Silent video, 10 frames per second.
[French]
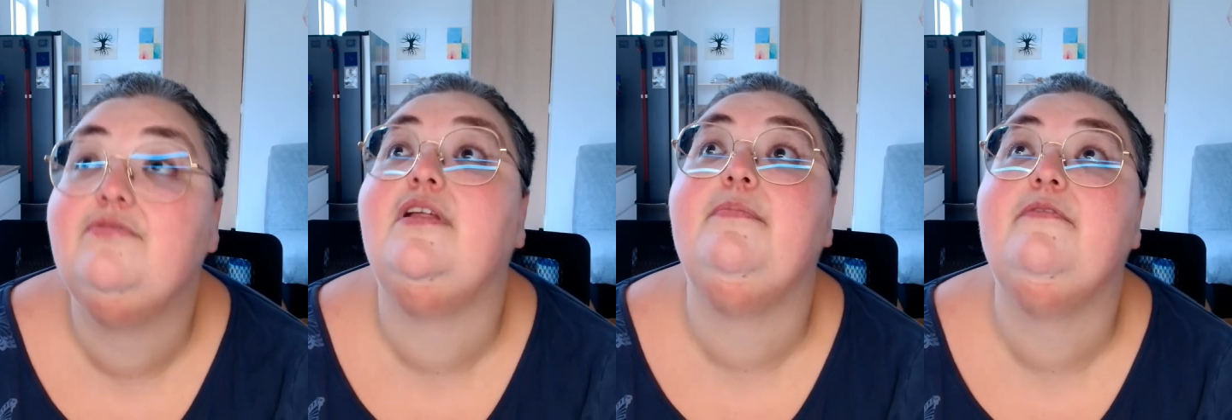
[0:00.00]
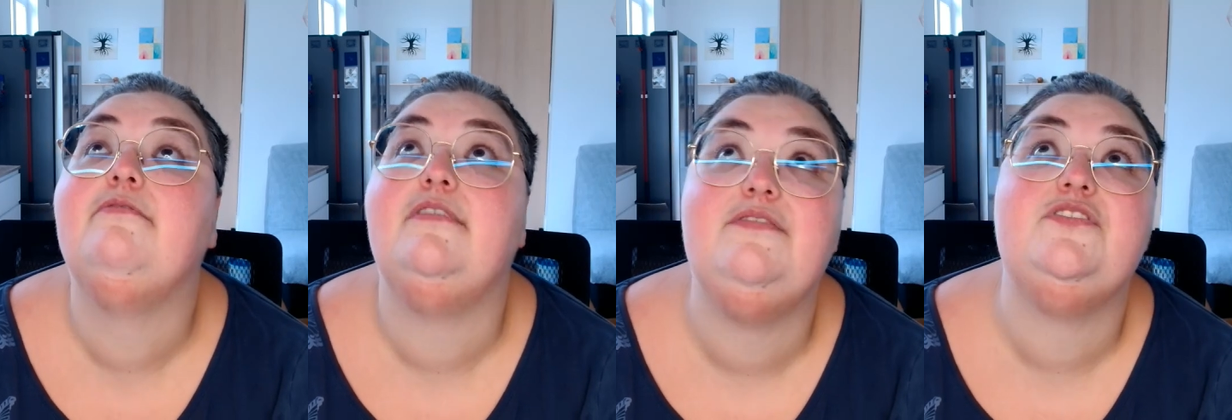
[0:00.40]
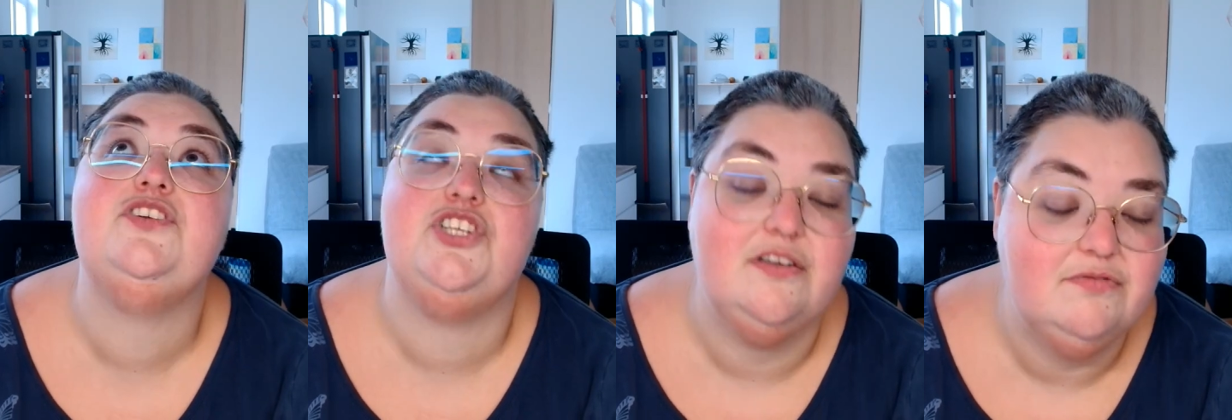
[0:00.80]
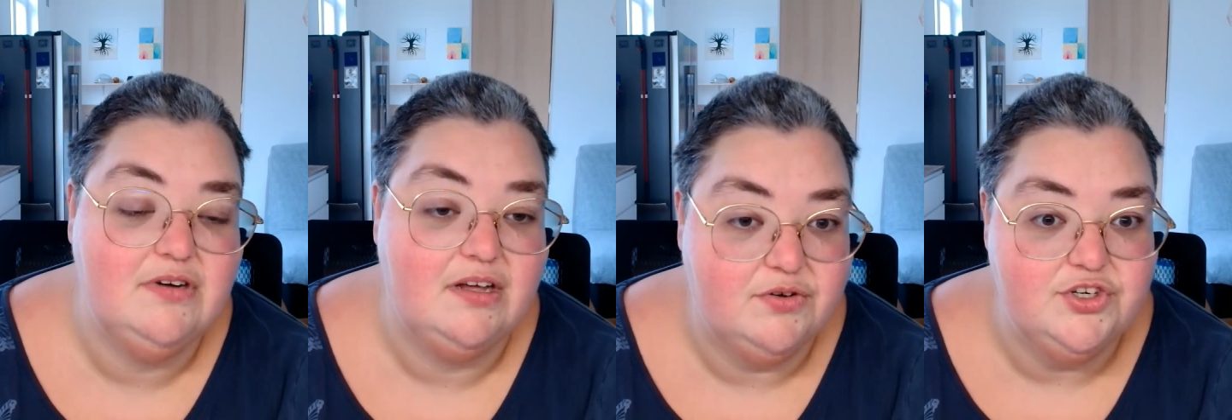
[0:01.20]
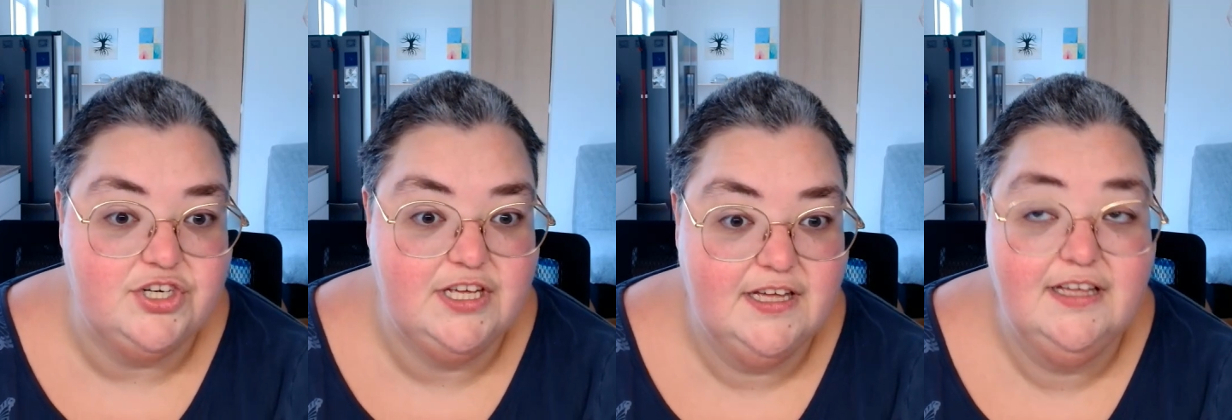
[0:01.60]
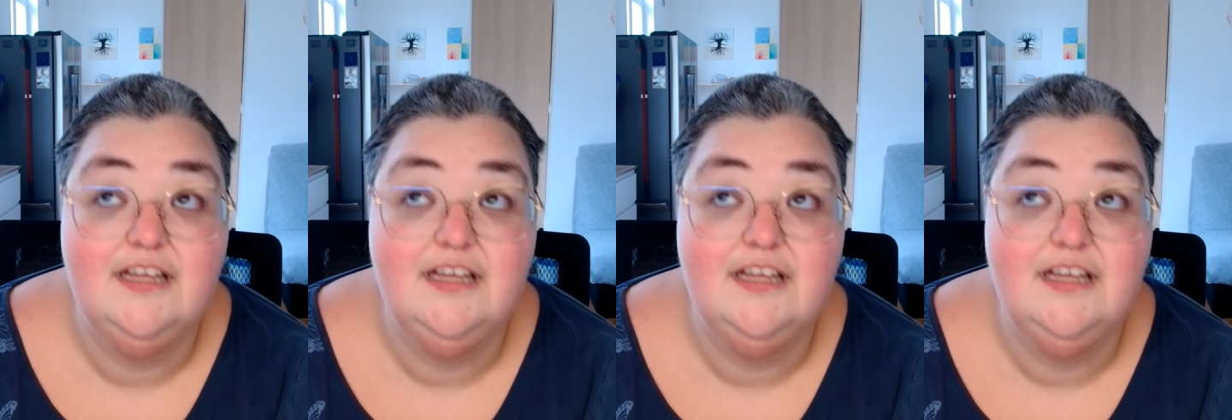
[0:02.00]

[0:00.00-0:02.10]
vous l'affichez, vous l'accrochez.